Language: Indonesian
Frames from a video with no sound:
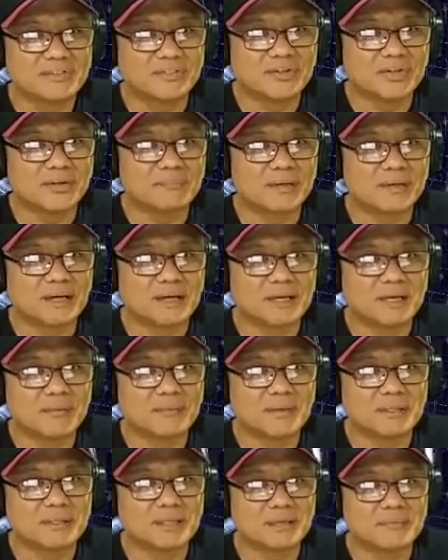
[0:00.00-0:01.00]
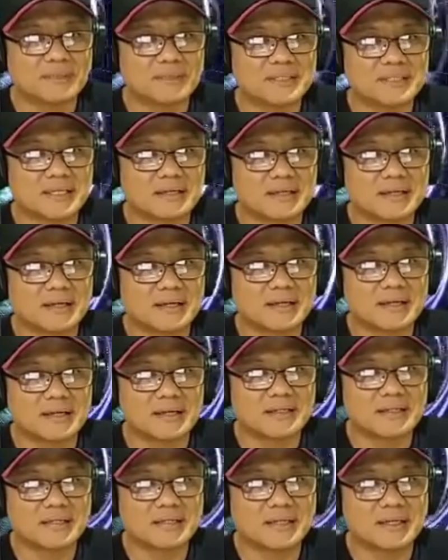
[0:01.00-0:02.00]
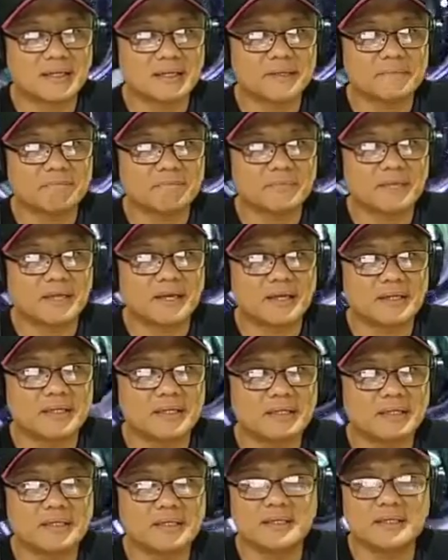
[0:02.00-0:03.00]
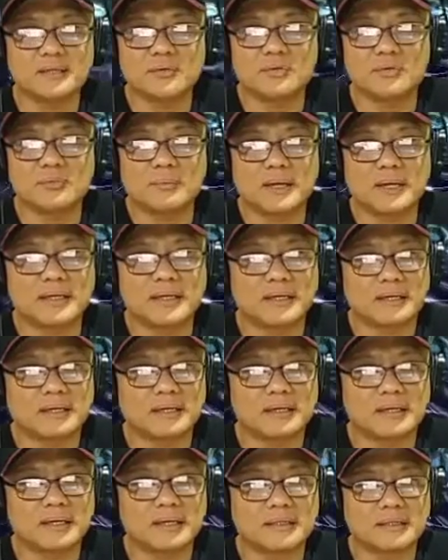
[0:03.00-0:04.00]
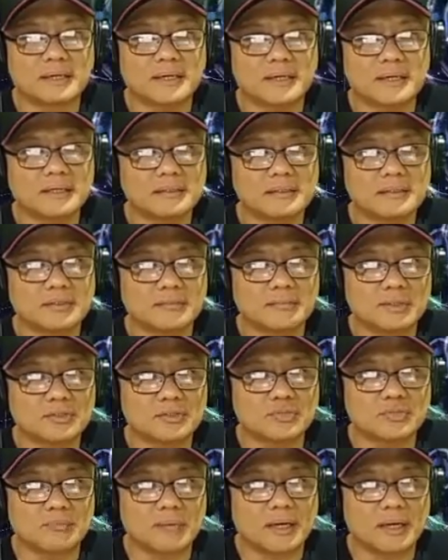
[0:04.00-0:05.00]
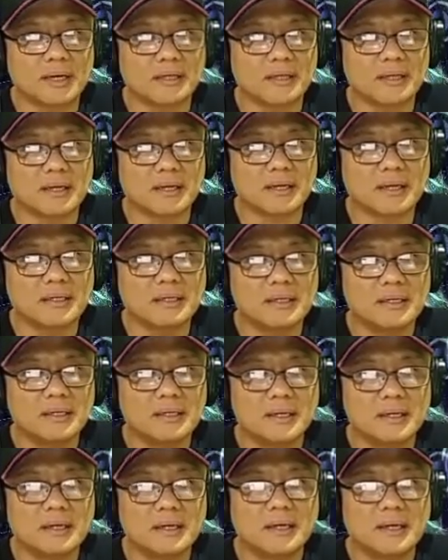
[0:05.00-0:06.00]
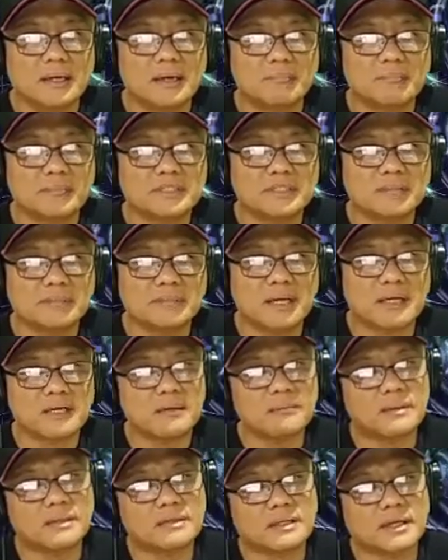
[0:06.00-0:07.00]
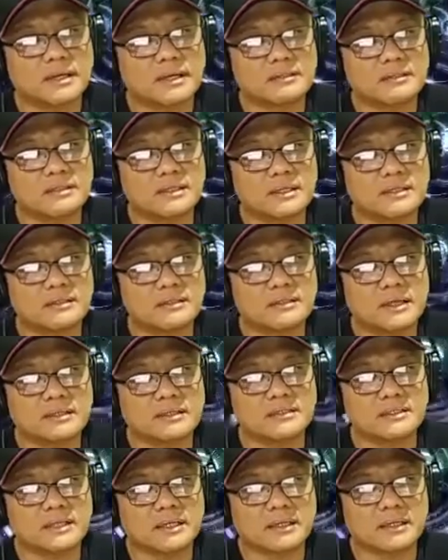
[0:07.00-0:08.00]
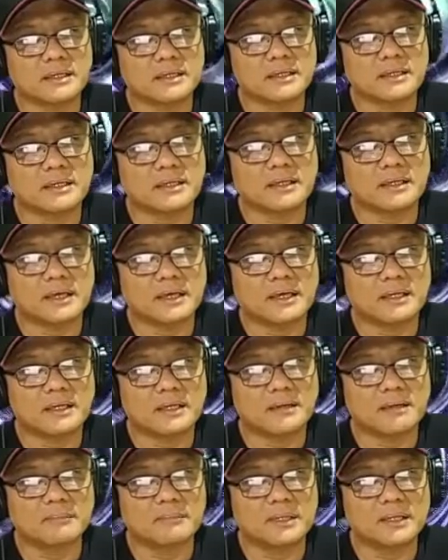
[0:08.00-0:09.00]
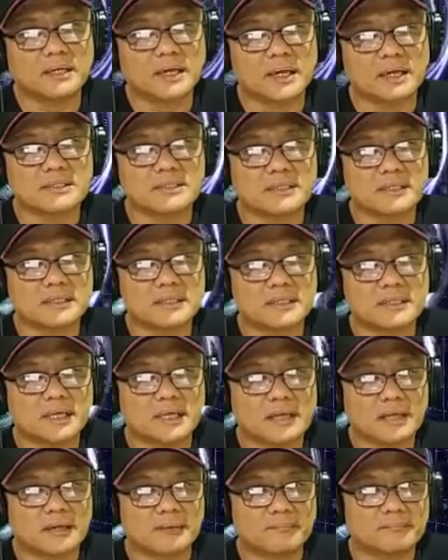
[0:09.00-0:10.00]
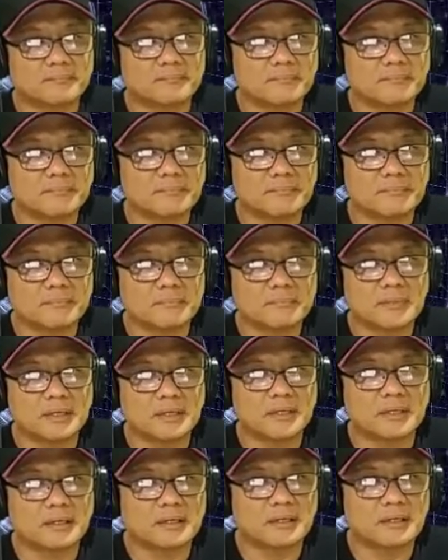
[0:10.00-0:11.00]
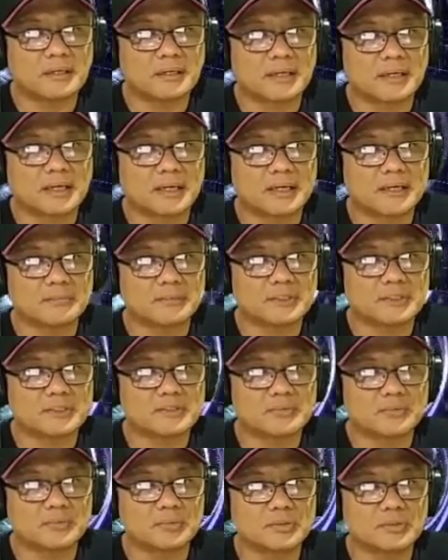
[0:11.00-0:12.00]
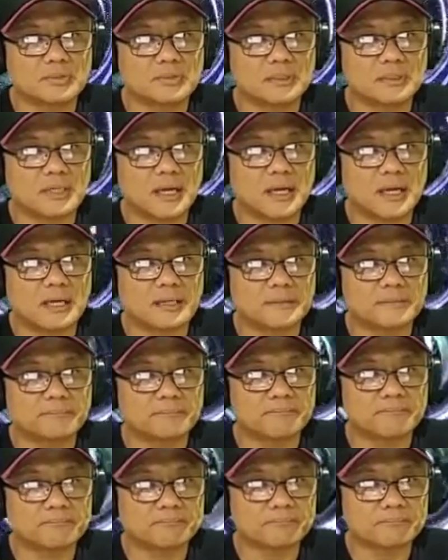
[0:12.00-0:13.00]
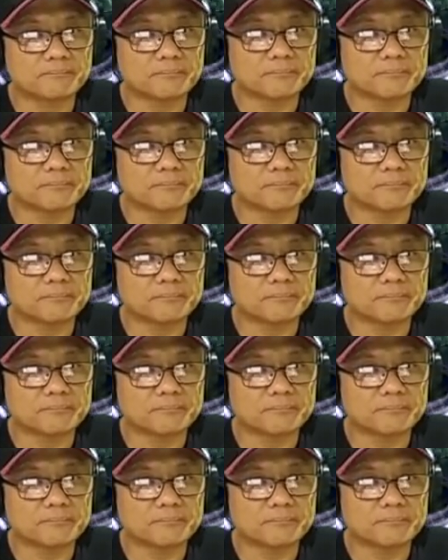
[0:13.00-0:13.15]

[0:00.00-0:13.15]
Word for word: Bisa juga mengakibatkan bercak darah katanya dan ini lumayan harganya termasuk mahal ya. Bisa mengakibatkan haid tidak lancar karena ada benda asing di dalam eh, rahim tersebut dan